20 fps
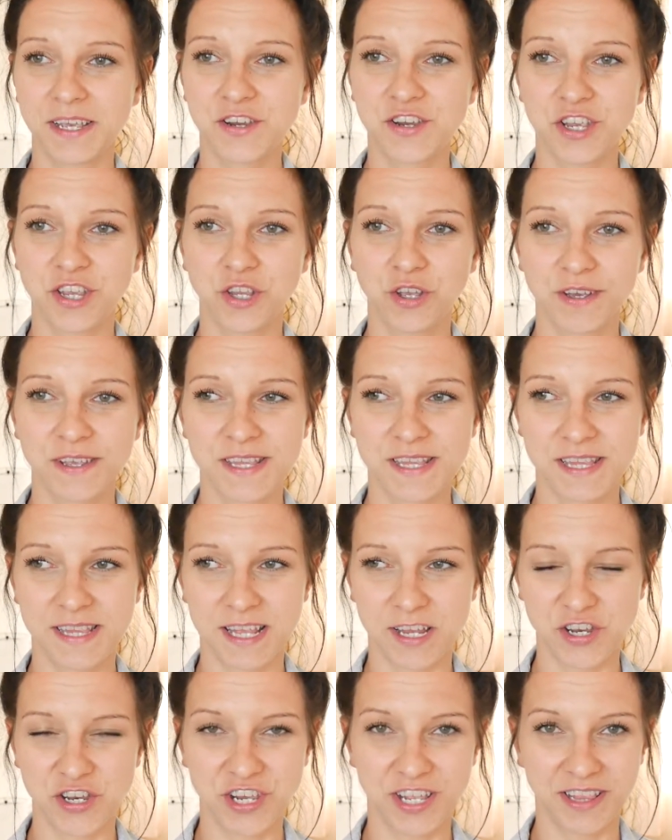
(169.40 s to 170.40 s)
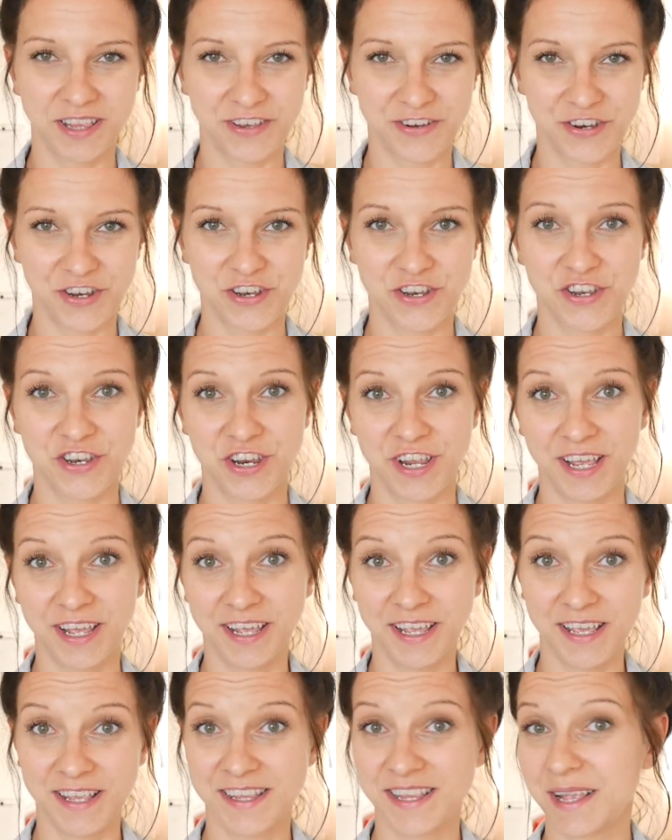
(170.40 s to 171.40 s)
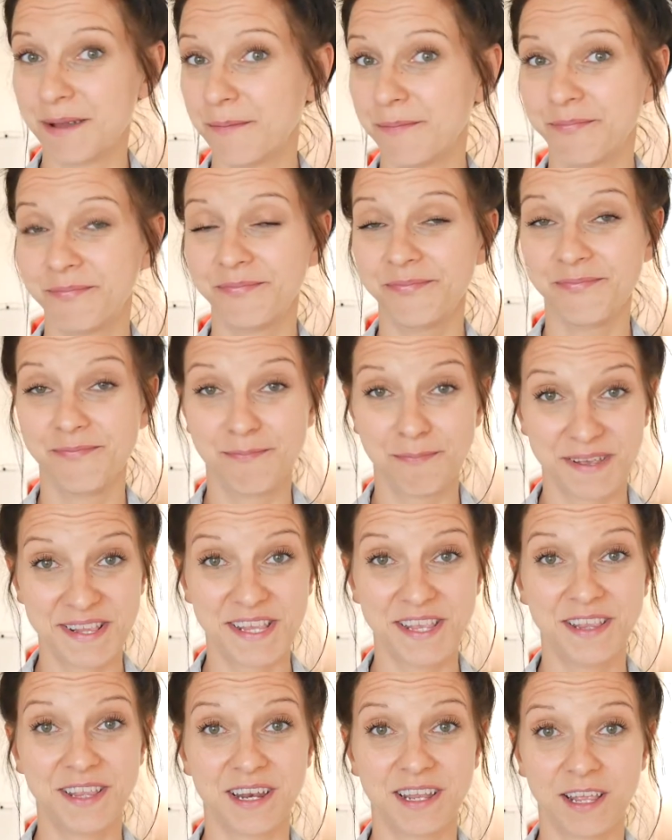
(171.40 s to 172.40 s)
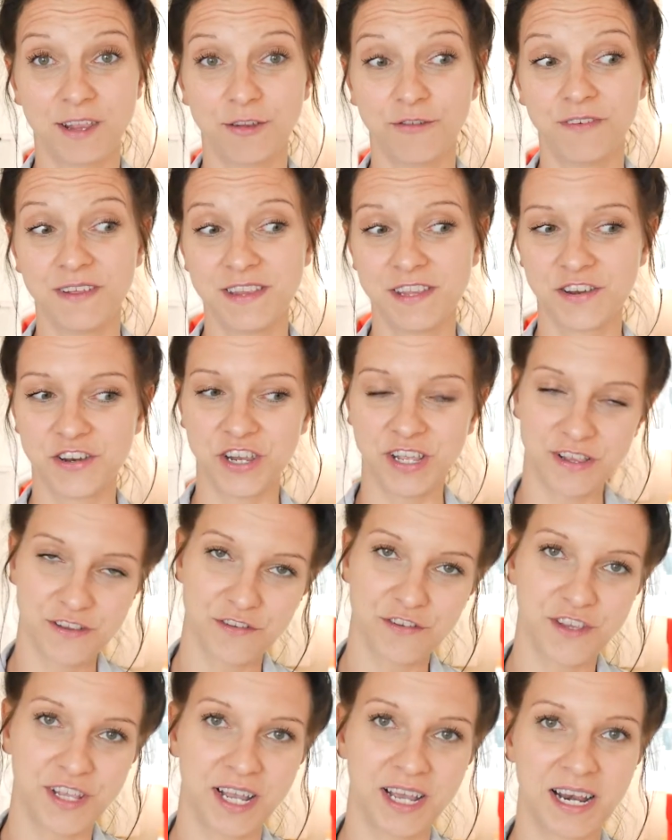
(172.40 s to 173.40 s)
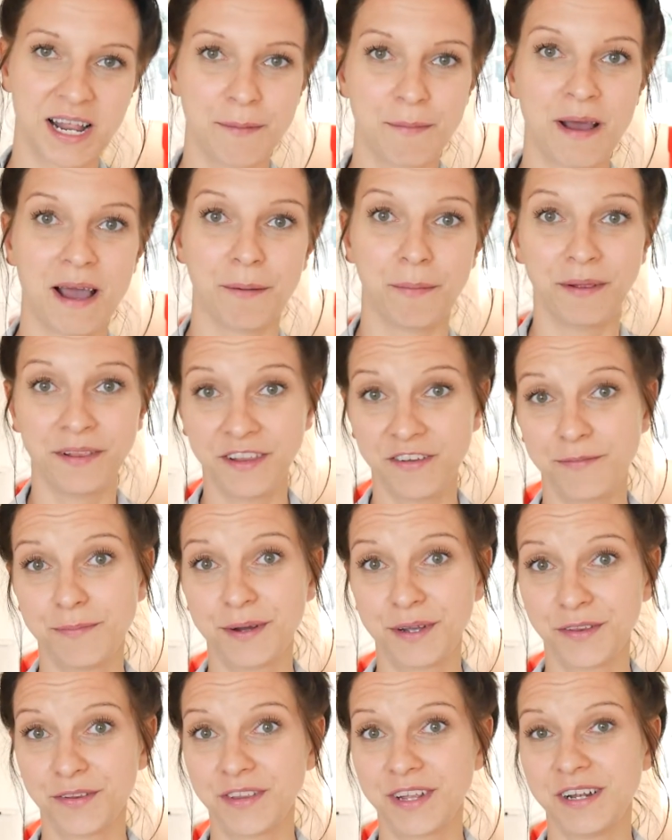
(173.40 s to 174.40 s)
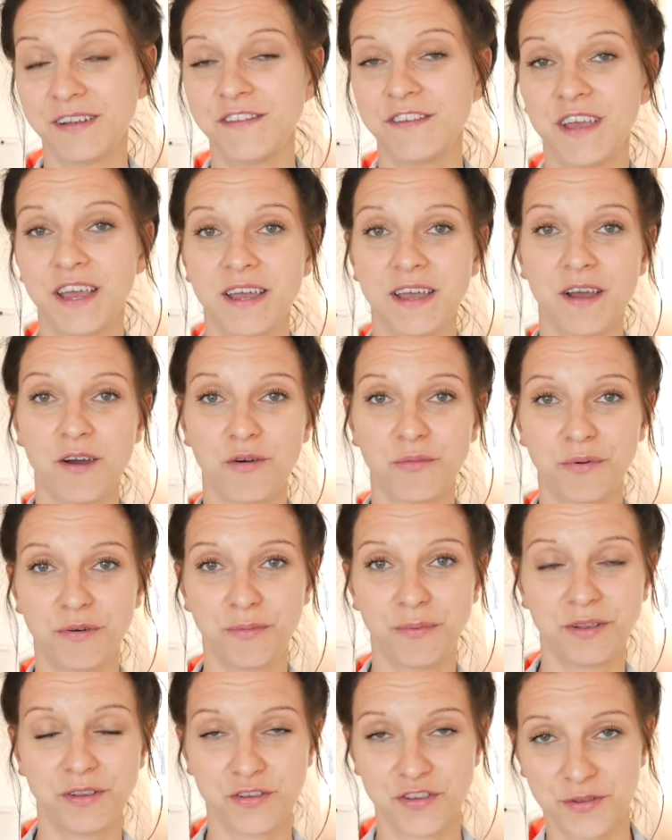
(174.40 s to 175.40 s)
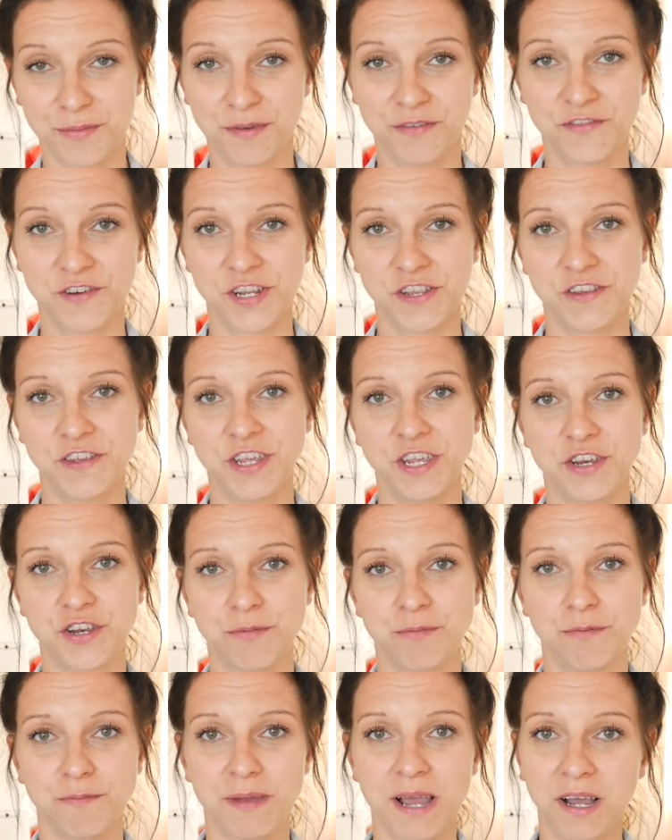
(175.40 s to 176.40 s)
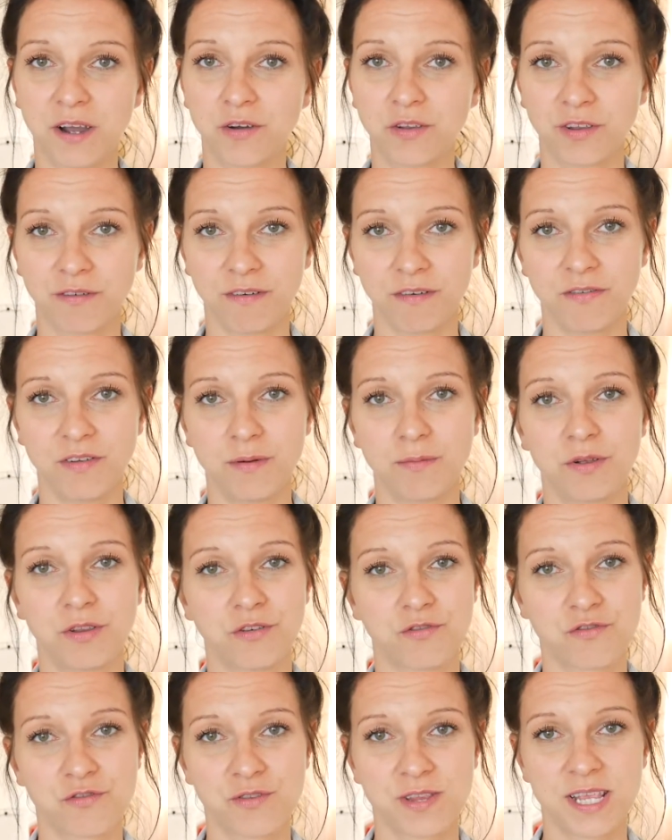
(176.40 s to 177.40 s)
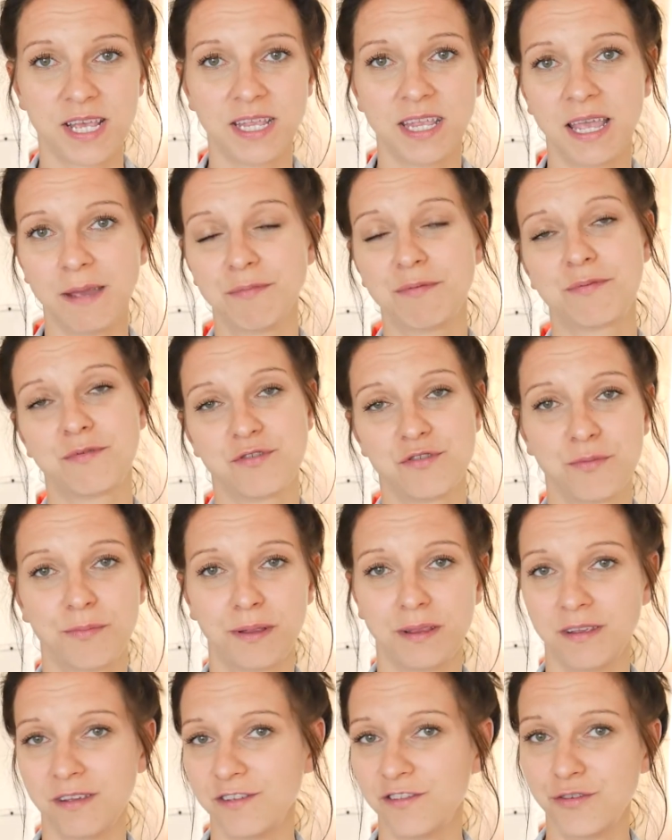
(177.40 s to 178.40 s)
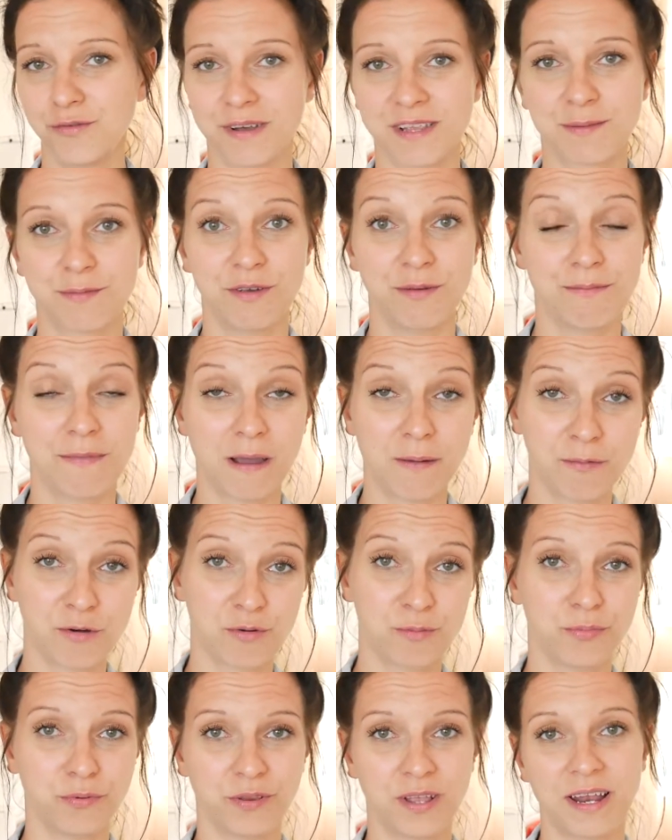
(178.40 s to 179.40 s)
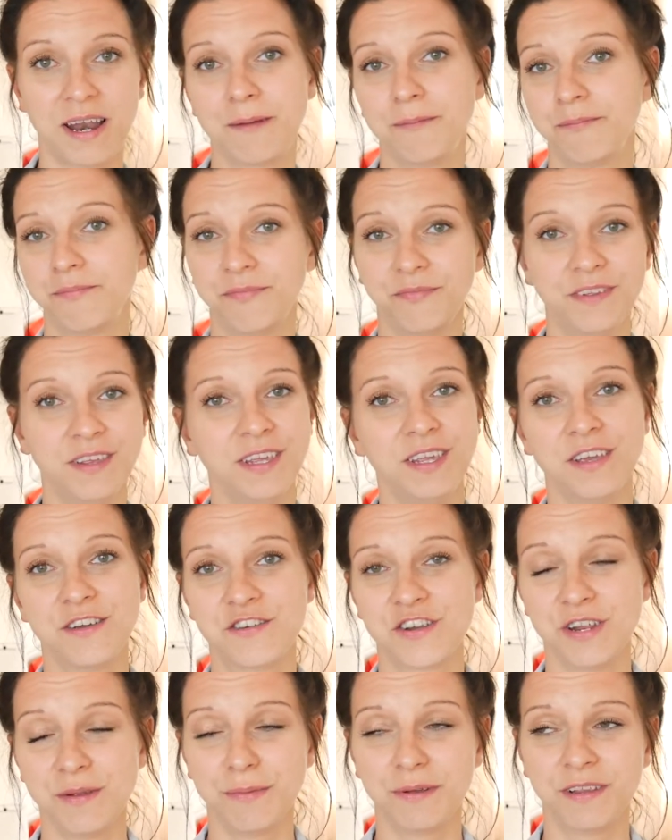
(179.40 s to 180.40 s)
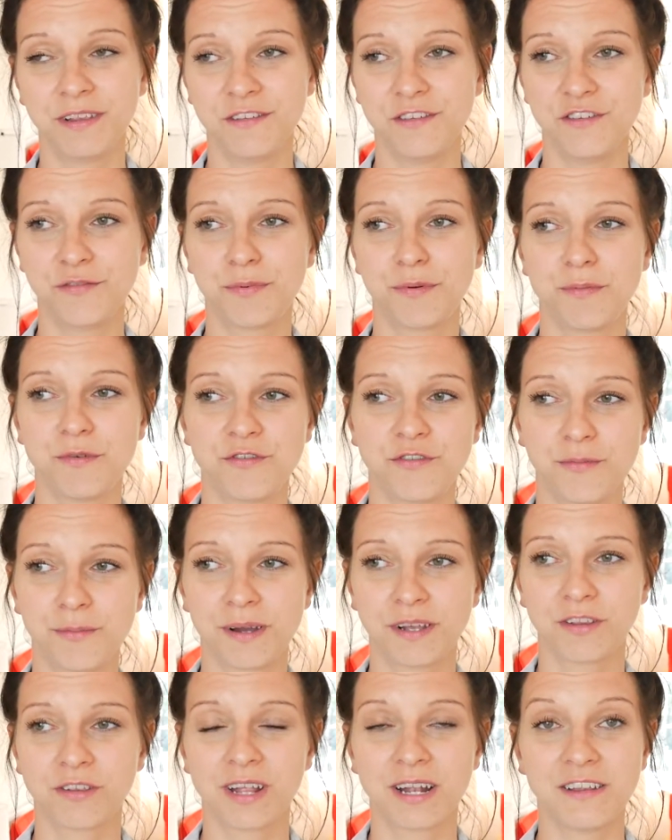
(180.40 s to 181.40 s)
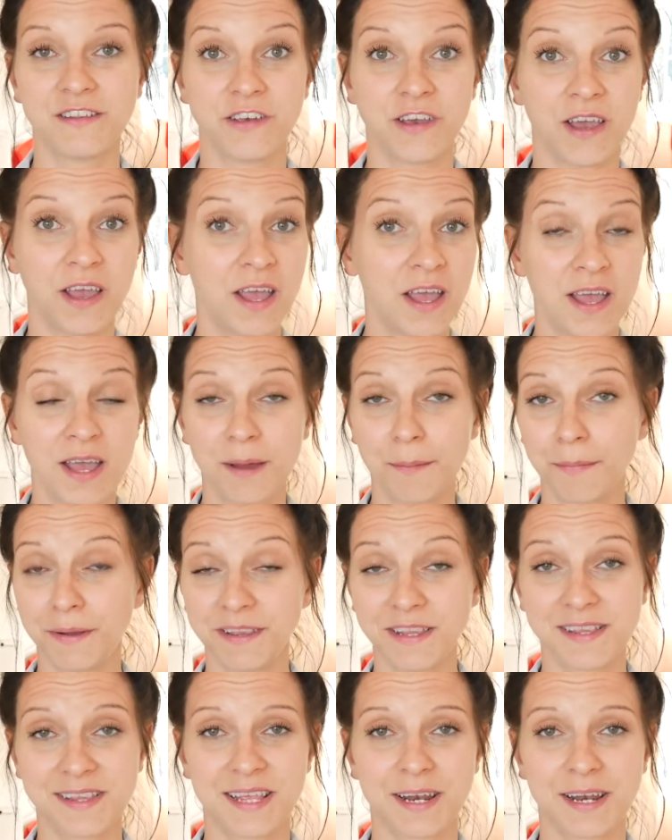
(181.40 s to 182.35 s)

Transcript: także to jest też jedna rzecz, że jestem bez internetu, więc jeżeli coś nagram, a będę w McDonaldzie, obrobię to sobie wcześniej, żebym miała gotowe filmy do wrzucenia i po prostu będę jeździła z moim małym komputerem i jeżeli będę gdzieś w pobliżu McDonaldzie, będę